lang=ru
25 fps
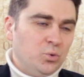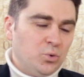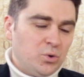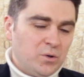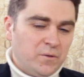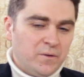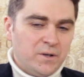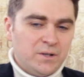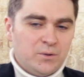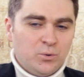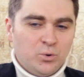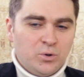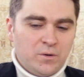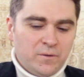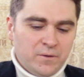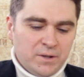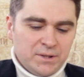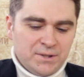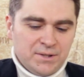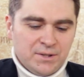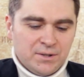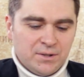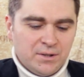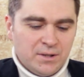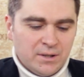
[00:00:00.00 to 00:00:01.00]
просто
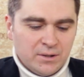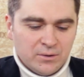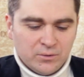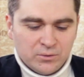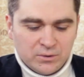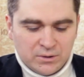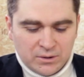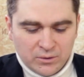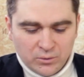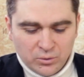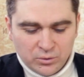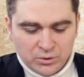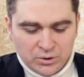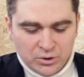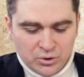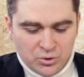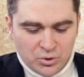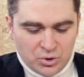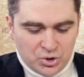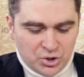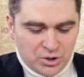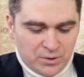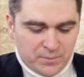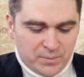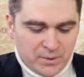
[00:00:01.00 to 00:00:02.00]
ухватить, да? Ты вот
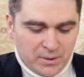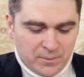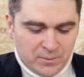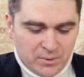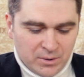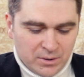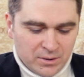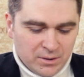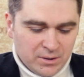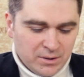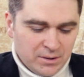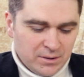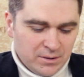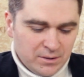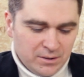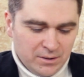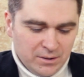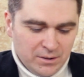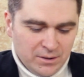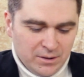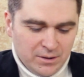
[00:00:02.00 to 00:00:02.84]
идешь, например, да?